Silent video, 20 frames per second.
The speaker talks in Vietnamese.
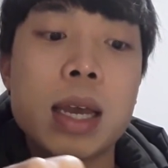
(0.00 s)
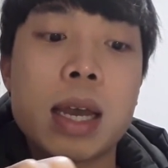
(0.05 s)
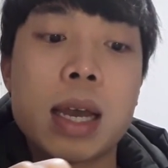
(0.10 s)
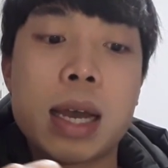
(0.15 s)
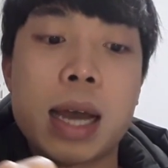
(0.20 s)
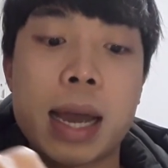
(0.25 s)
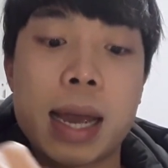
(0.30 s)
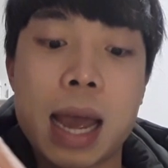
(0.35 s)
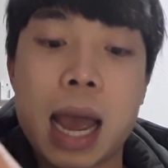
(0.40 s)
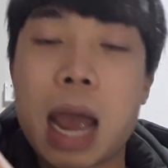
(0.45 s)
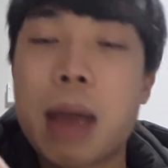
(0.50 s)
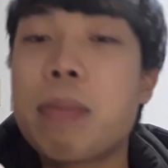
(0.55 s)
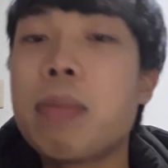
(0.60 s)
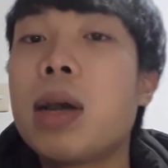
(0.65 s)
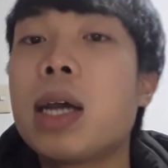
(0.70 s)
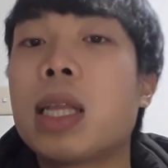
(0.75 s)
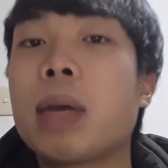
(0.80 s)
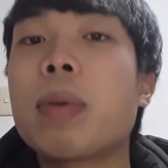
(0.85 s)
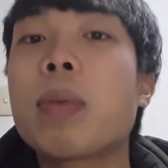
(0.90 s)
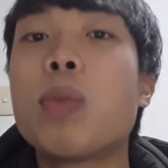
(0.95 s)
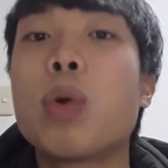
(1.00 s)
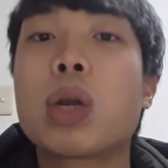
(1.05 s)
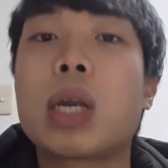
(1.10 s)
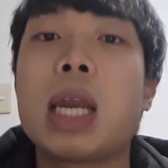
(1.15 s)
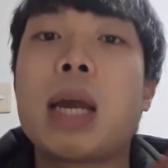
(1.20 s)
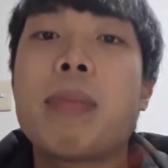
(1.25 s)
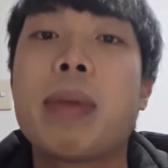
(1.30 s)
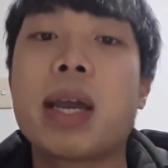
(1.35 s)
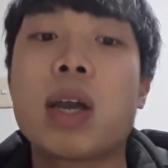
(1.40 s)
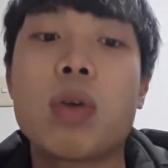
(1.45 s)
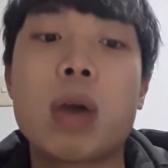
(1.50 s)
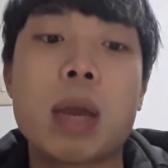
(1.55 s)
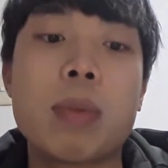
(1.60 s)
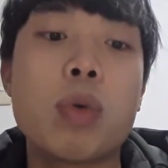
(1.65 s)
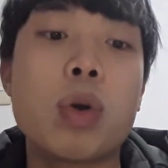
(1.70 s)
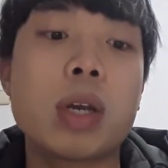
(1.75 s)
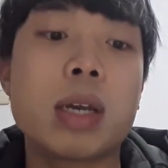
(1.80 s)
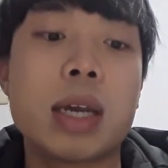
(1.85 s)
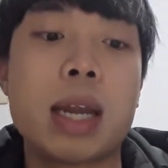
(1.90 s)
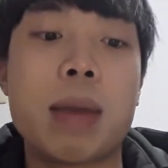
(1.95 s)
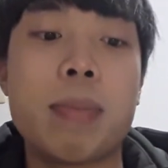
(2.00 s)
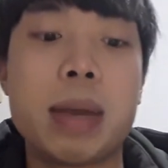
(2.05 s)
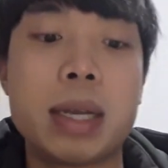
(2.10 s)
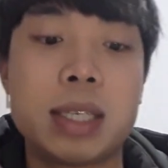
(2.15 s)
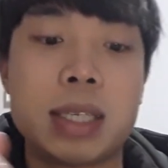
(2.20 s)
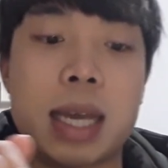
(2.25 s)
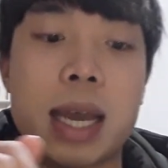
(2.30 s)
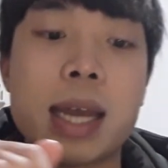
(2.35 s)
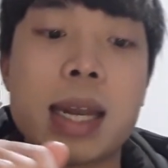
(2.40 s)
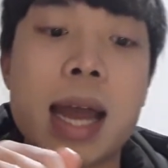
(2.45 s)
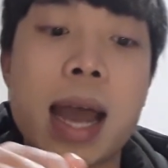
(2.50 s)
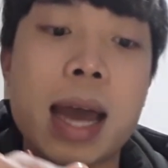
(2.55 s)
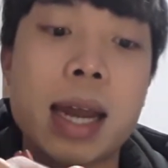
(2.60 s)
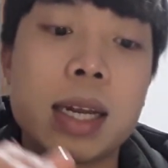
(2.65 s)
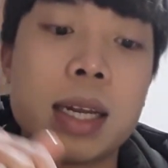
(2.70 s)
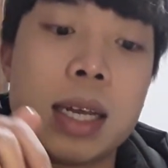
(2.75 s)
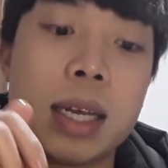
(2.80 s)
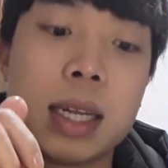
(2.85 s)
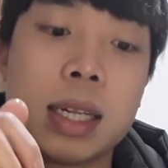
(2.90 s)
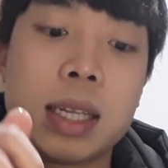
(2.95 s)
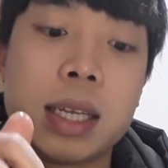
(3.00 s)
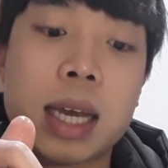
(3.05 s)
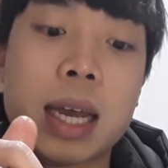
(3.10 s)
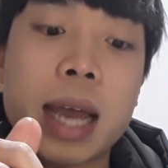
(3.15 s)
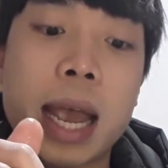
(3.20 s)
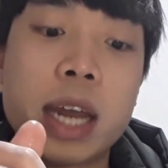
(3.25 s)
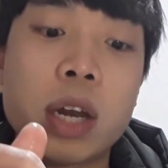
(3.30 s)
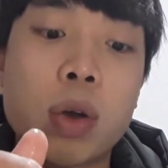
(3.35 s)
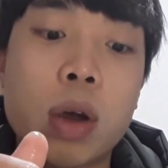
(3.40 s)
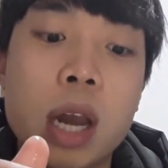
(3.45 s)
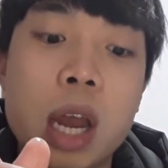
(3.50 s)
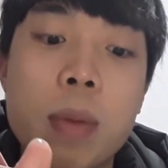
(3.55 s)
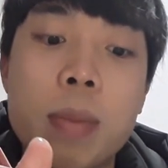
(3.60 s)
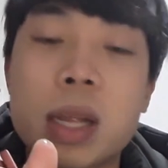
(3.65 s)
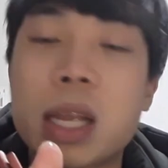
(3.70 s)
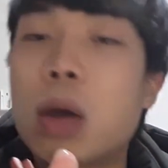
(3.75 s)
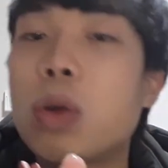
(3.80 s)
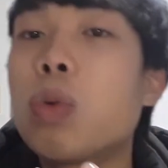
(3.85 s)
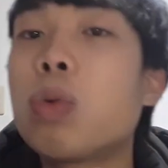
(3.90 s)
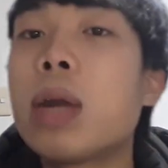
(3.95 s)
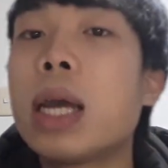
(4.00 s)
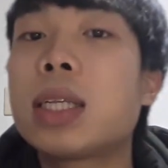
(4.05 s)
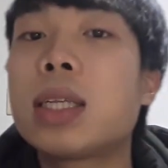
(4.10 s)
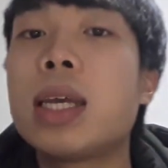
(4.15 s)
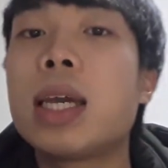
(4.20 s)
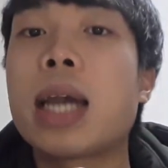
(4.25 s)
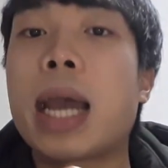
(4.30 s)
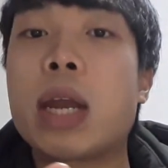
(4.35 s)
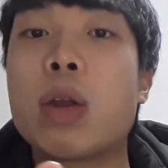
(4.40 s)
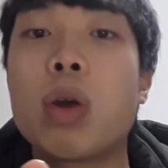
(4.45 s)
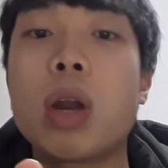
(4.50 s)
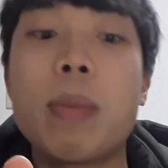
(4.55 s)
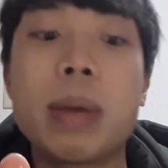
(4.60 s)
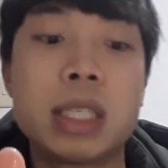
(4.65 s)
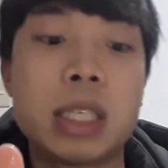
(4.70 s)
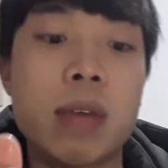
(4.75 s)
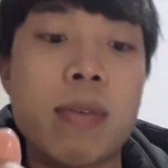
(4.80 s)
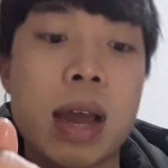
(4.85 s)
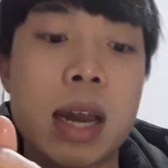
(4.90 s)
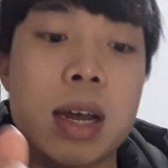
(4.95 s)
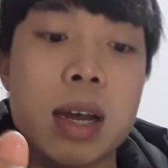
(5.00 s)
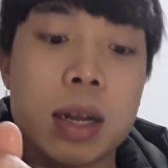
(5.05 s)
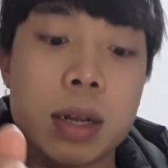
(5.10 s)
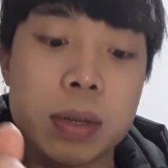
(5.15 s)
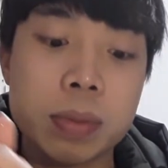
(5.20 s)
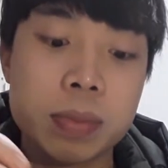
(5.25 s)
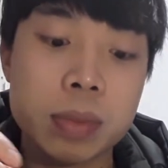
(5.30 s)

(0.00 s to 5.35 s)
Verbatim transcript: ngày hai mươi tháng mười một năm hai nghìn không trăm hai mươi mốt là mình sẽ hết hạn. Thì cái ngày đó nếu mà theo đúng lịch thì ngày đó là mình sẽ về nước.